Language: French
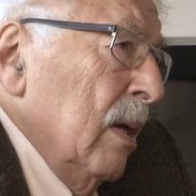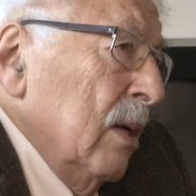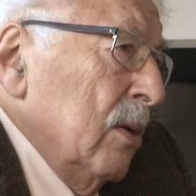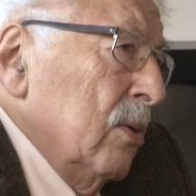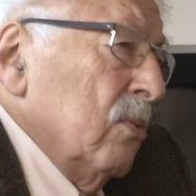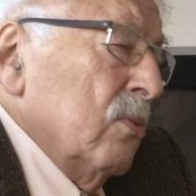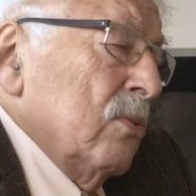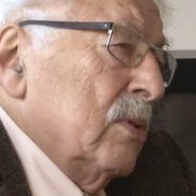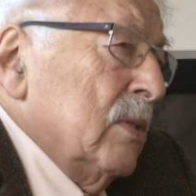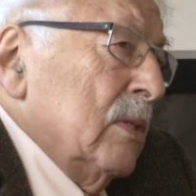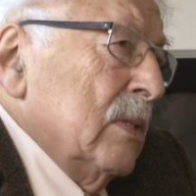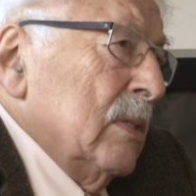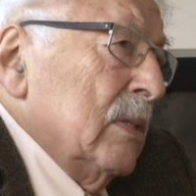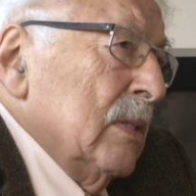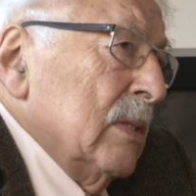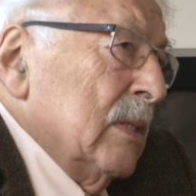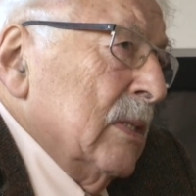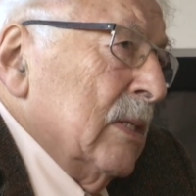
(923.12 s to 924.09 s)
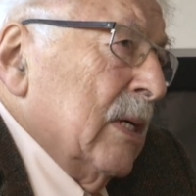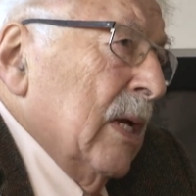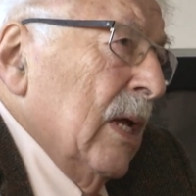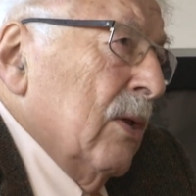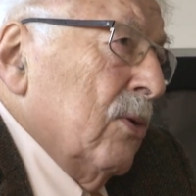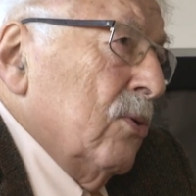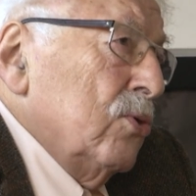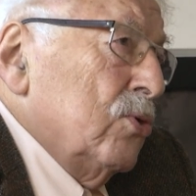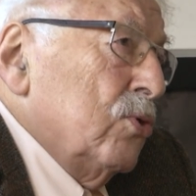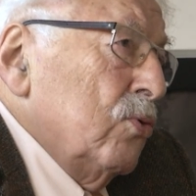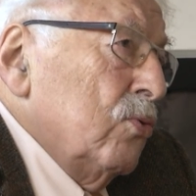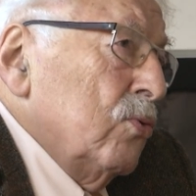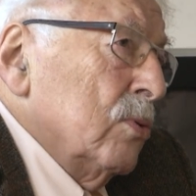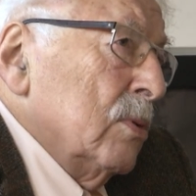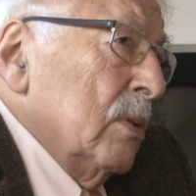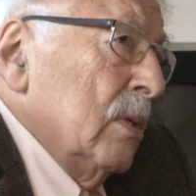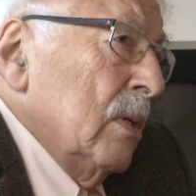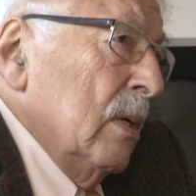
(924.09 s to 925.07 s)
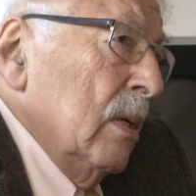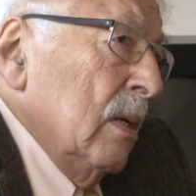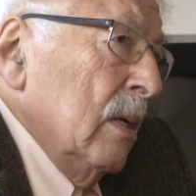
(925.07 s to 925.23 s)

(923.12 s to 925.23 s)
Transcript: Non, c'est quelque chose.